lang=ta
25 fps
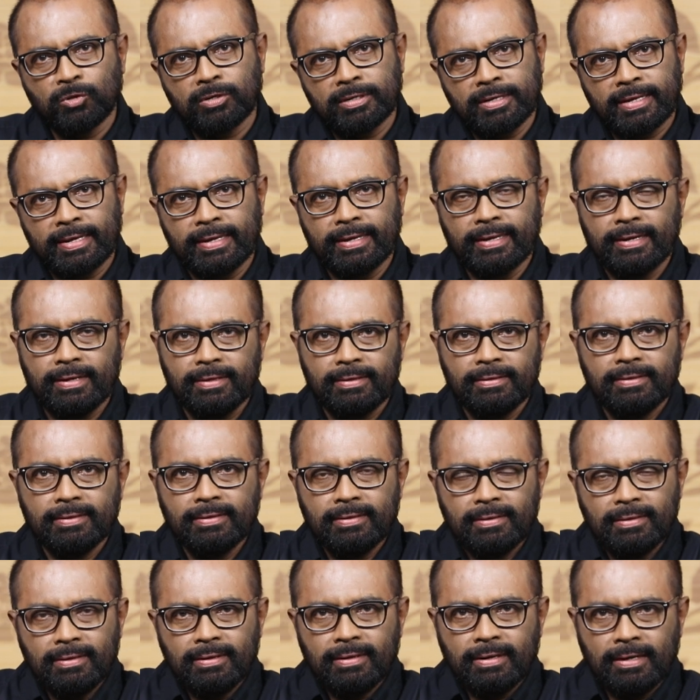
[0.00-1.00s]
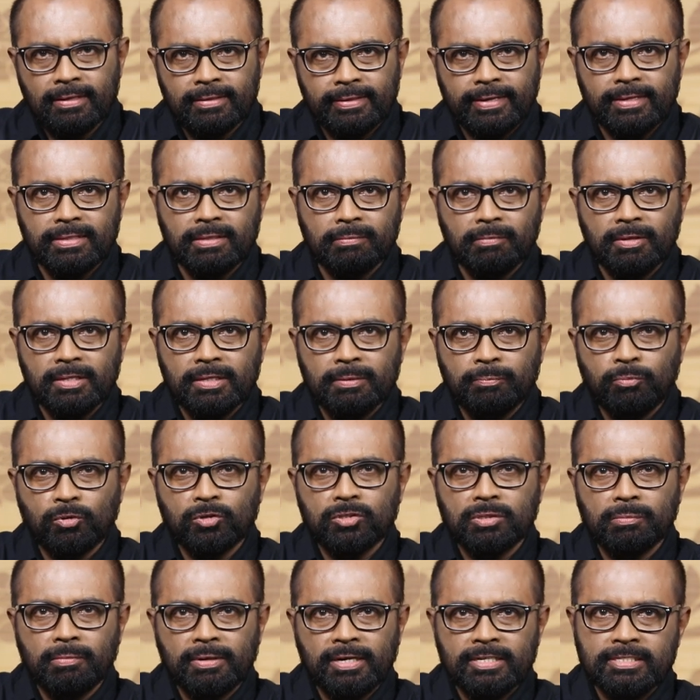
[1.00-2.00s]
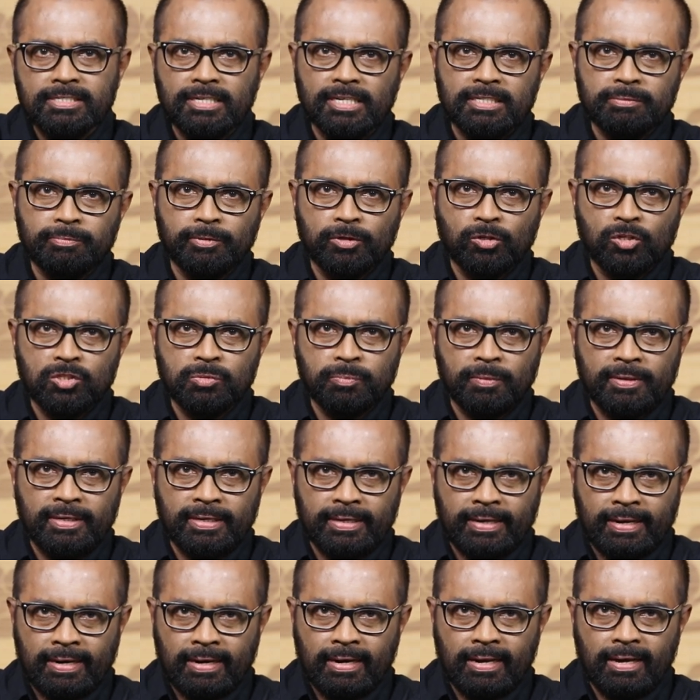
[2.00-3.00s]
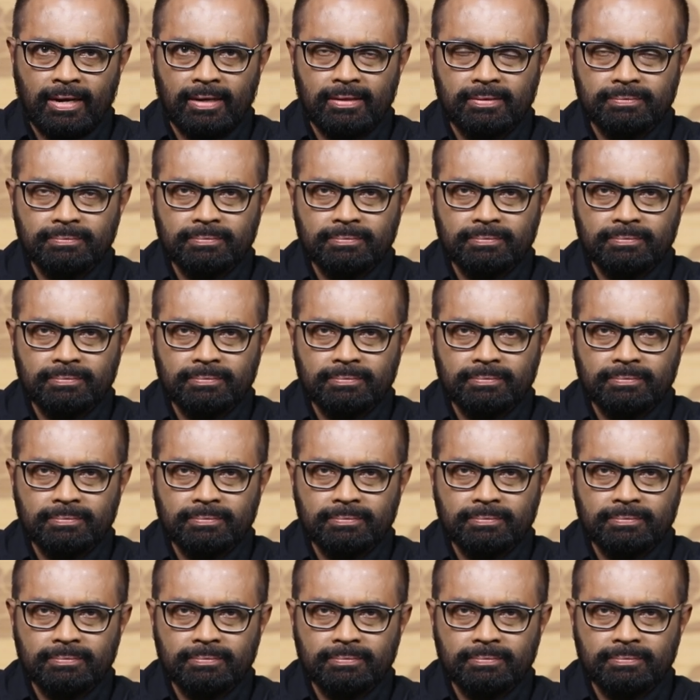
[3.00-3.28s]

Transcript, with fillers: போட்டிருக்கீங்க அதுக்கேற்ற மாதிரி பொருத்தமான ஷட்டர் ஸ்பீட் யூஸ் பண்ணியிருக்கீங்களா